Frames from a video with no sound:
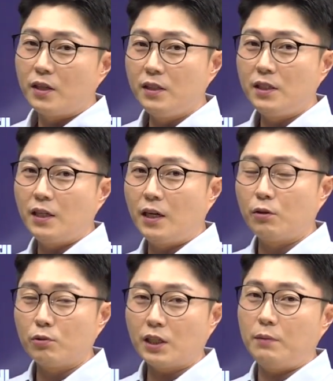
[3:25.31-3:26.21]
긴
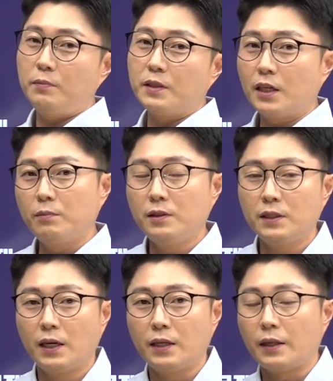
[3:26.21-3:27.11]
시간이고 짧으면 짧은
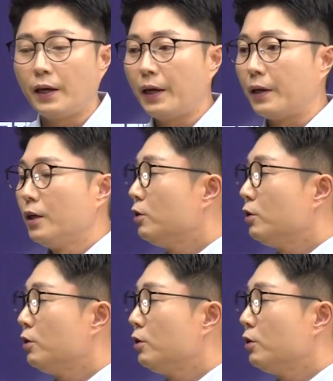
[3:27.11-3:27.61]
시간인데